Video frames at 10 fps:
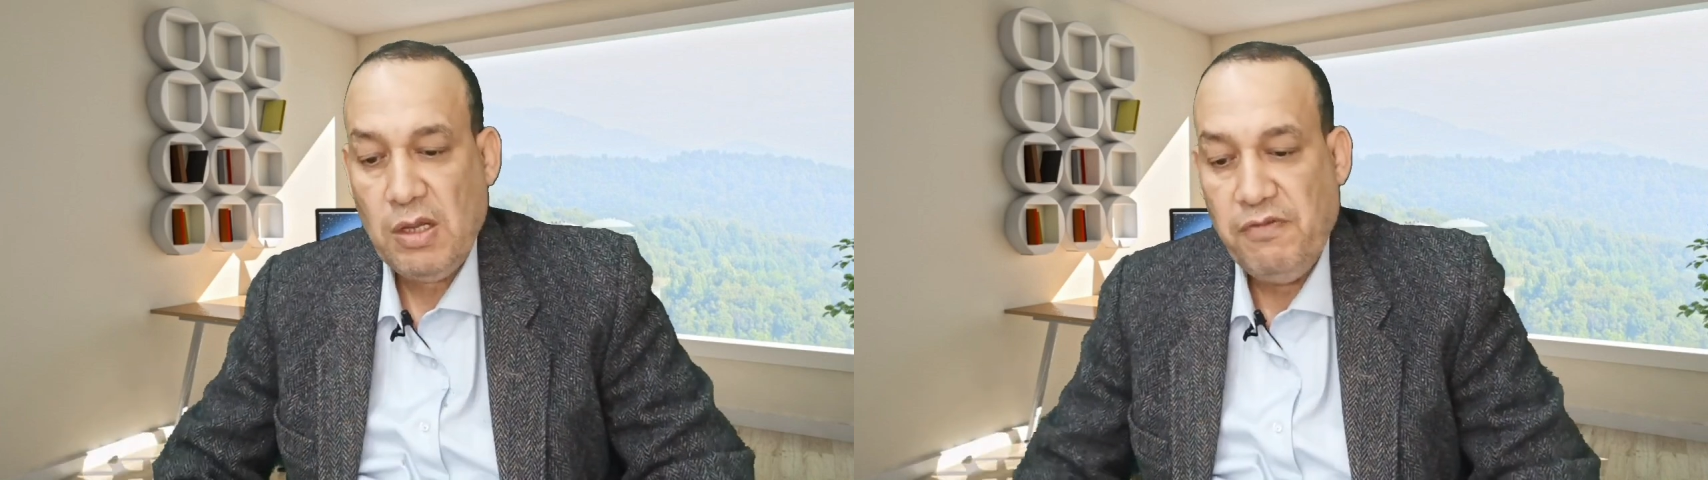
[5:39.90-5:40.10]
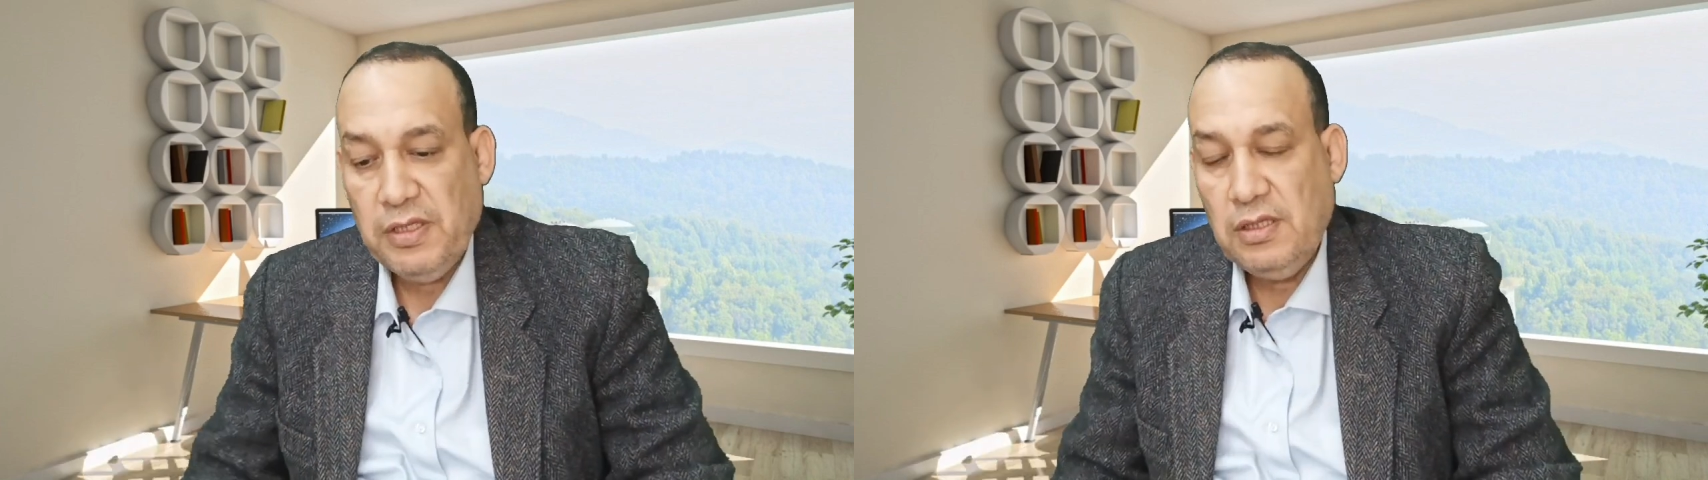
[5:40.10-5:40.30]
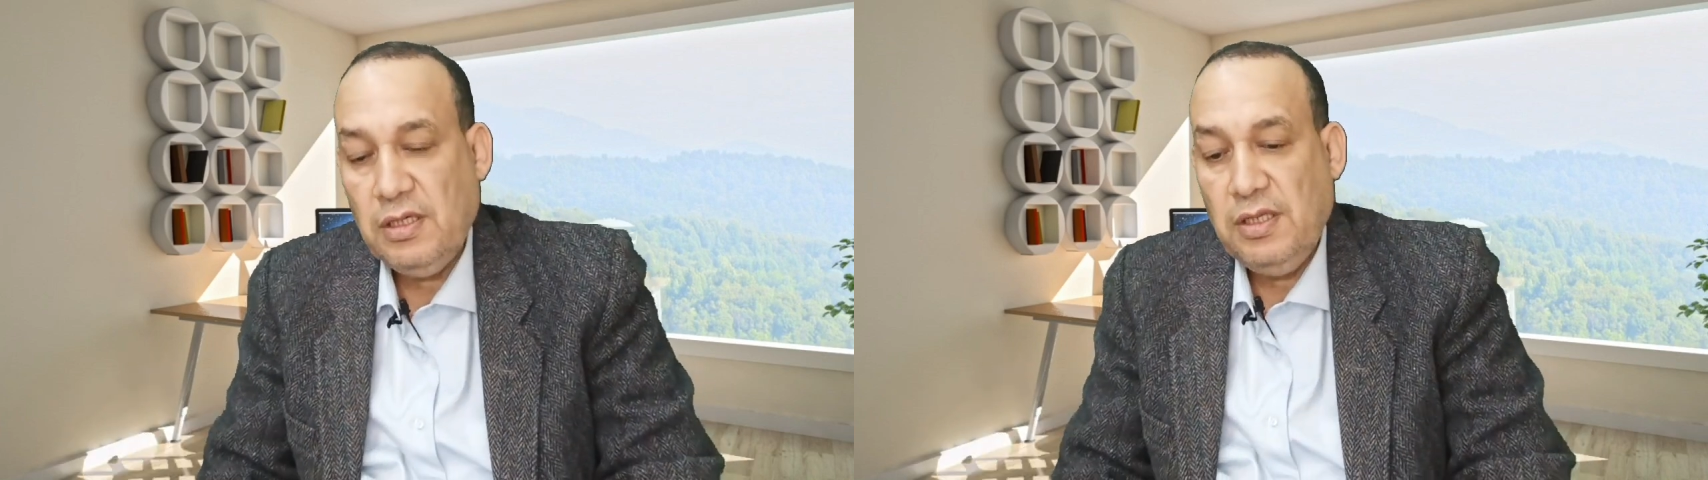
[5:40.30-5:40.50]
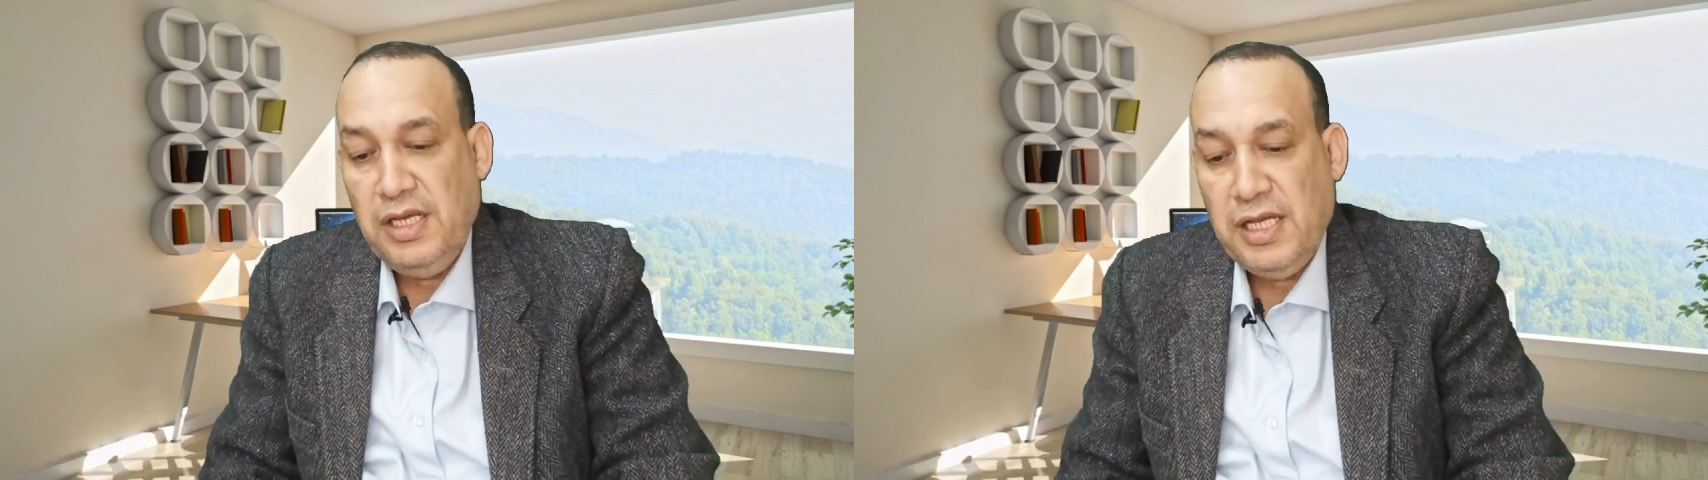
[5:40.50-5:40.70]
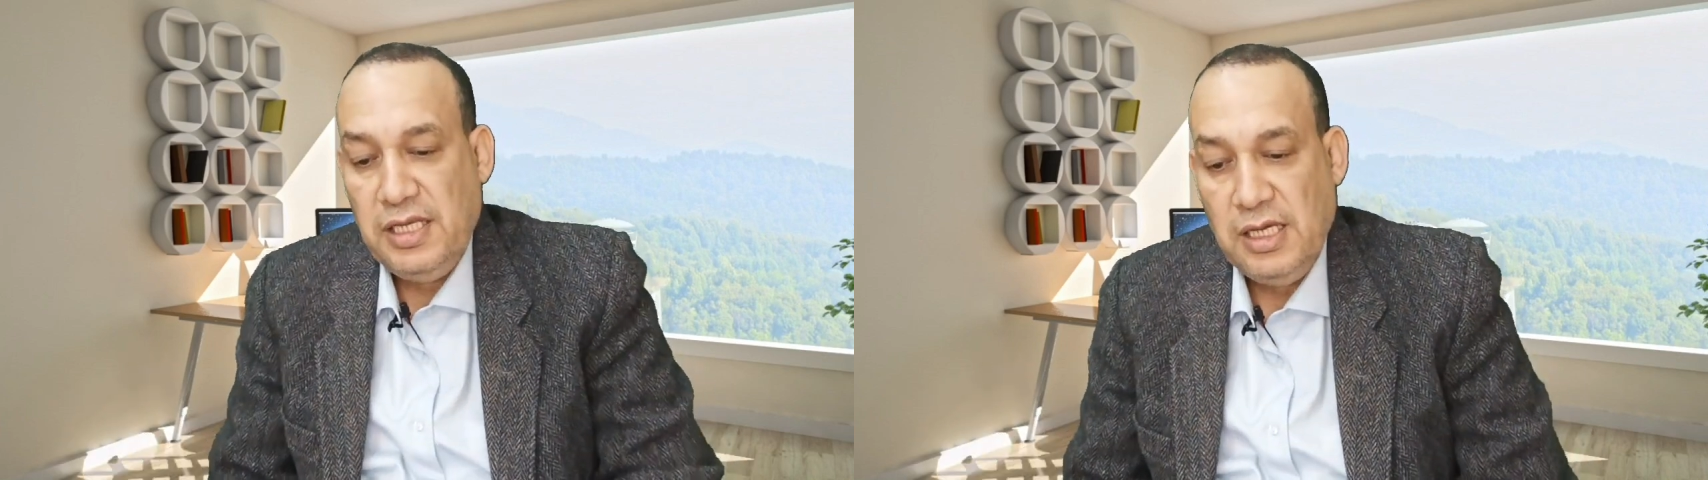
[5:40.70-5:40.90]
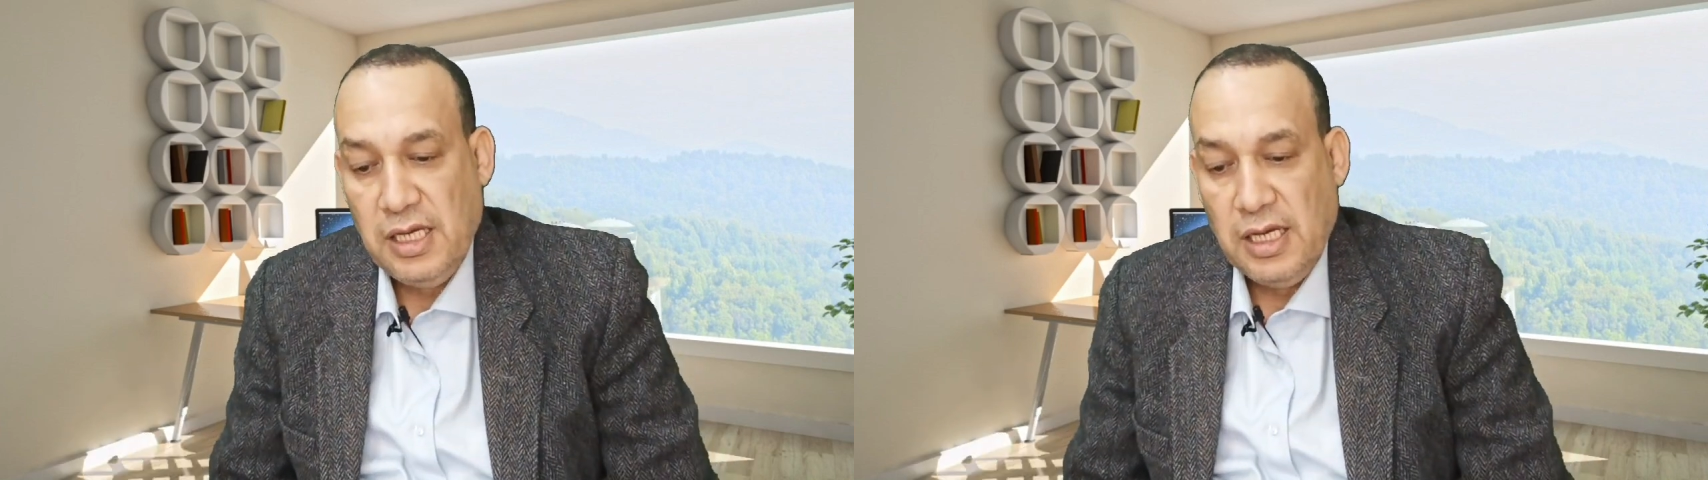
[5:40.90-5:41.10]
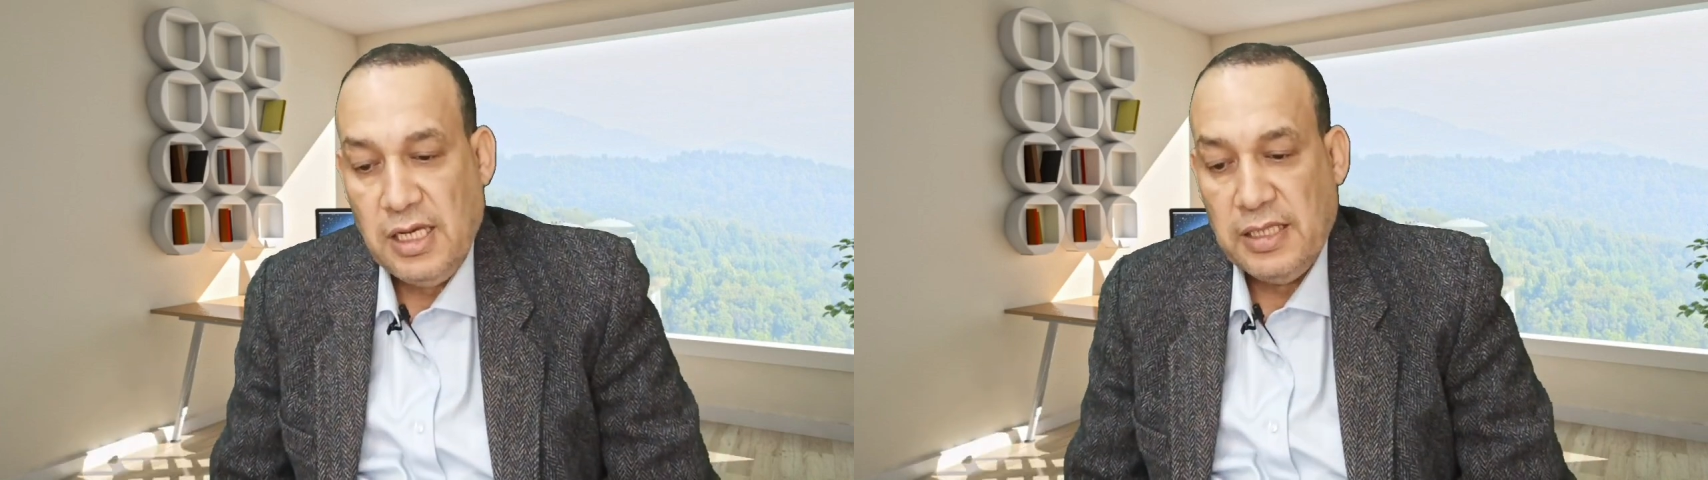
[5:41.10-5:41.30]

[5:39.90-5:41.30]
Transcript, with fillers: فالتقنية دي